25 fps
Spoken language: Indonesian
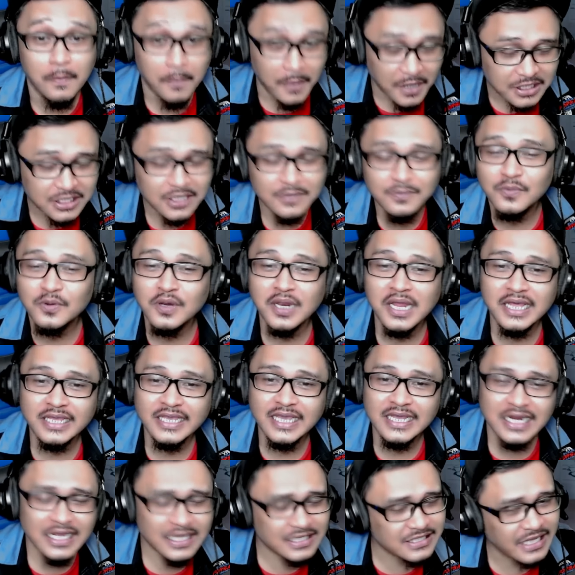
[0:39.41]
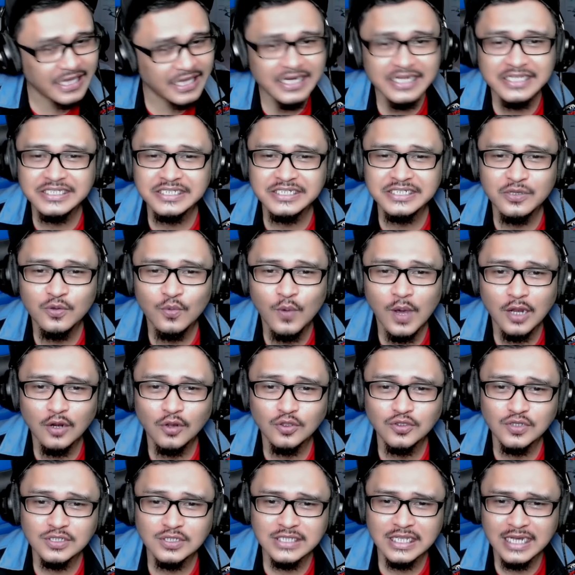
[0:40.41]
Bertemu lagi ada saya di sini
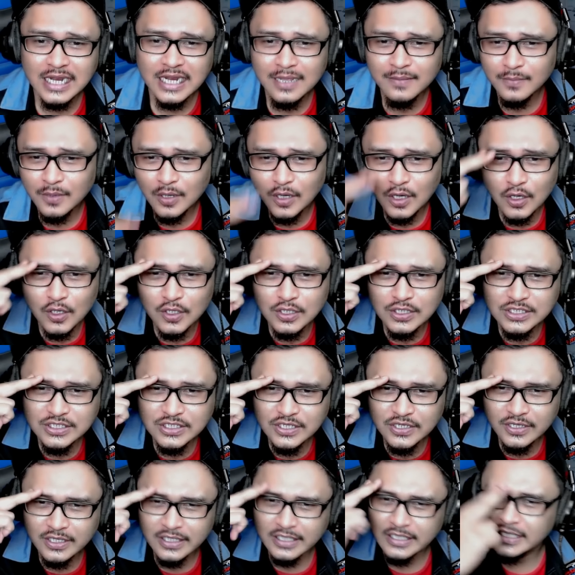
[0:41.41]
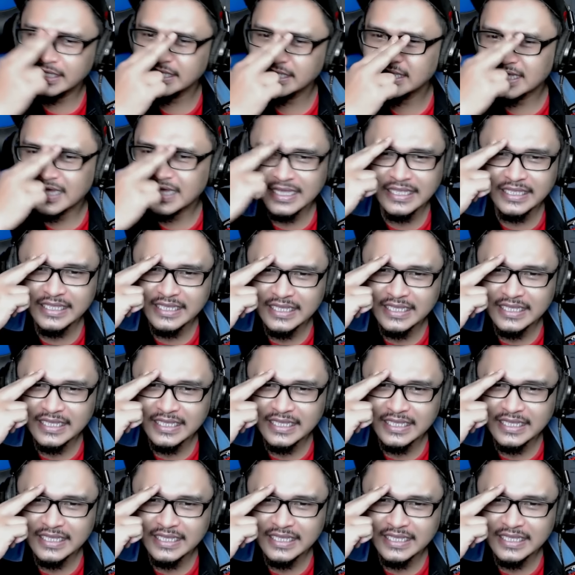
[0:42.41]
Wak Lonjong Salam Lonjong Hiya,